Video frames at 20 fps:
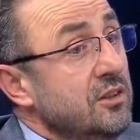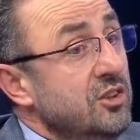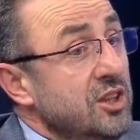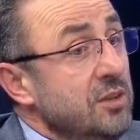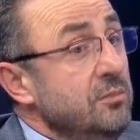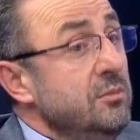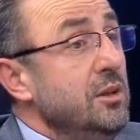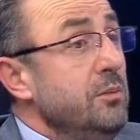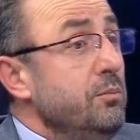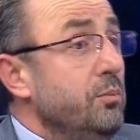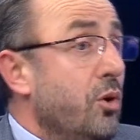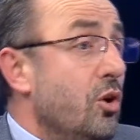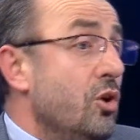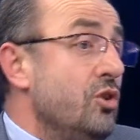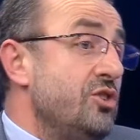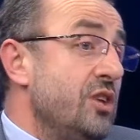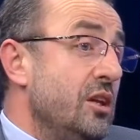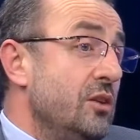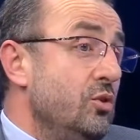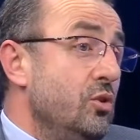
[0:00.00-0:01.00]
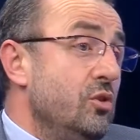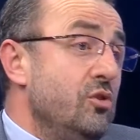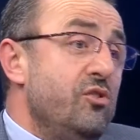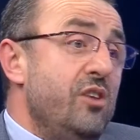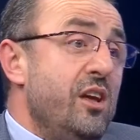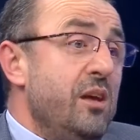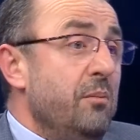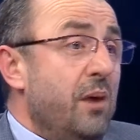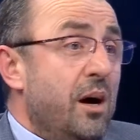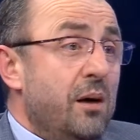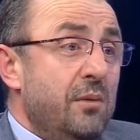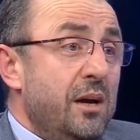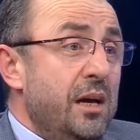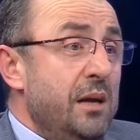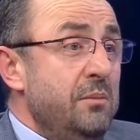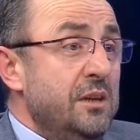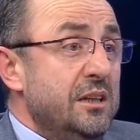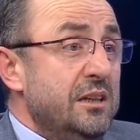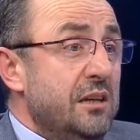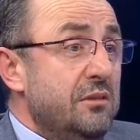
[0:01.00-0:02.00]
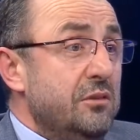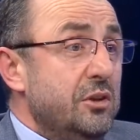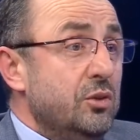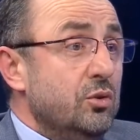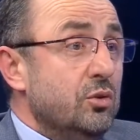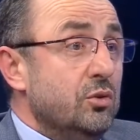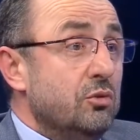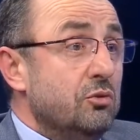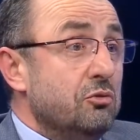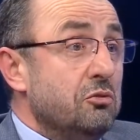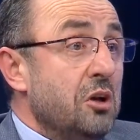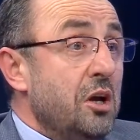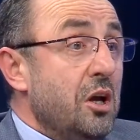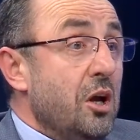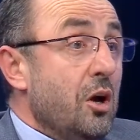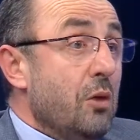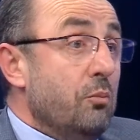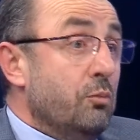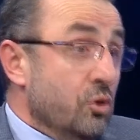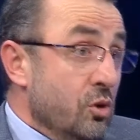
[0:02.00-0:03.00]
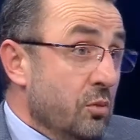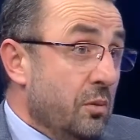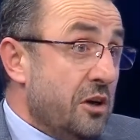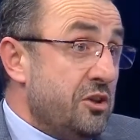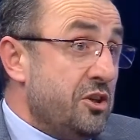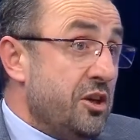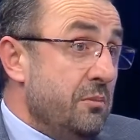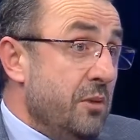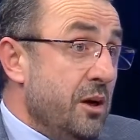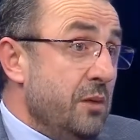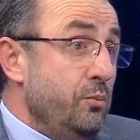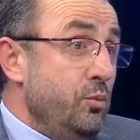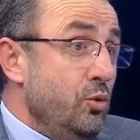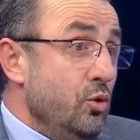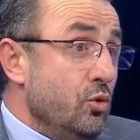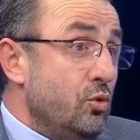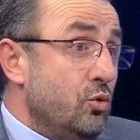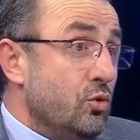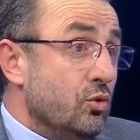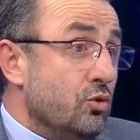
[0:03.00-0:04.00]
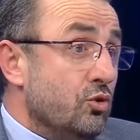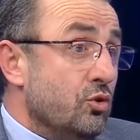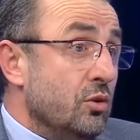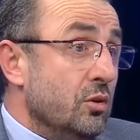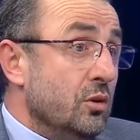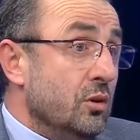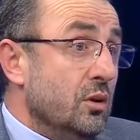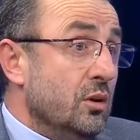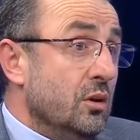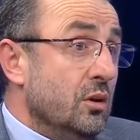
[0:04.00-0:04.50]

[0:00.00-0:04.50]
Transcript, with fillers: Şimdi borç alıyoruz ama emir de veriyoruz. Bunu başarmak büyük güç